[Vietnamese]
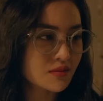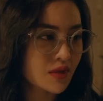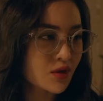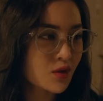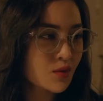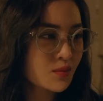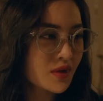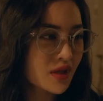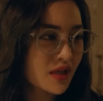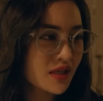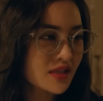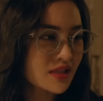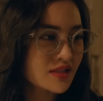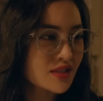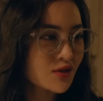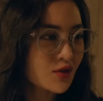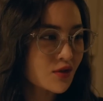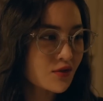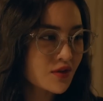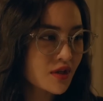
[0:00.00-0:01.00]
Mấy hôm nay nhà
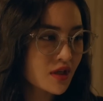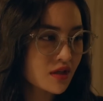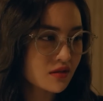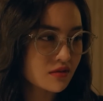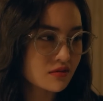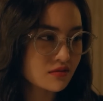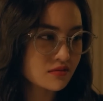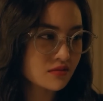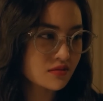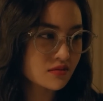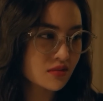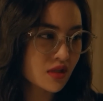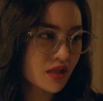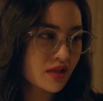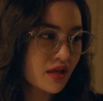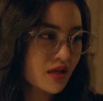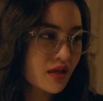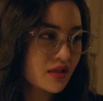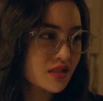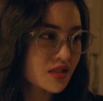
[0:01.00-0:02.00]
chị có việc,
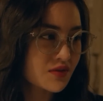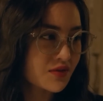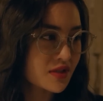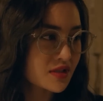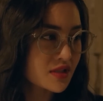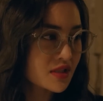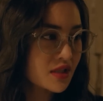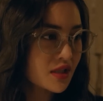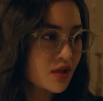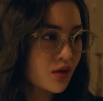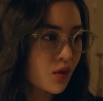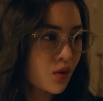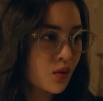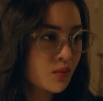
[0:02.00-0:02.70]
thế nên là chị phải xin nghỉ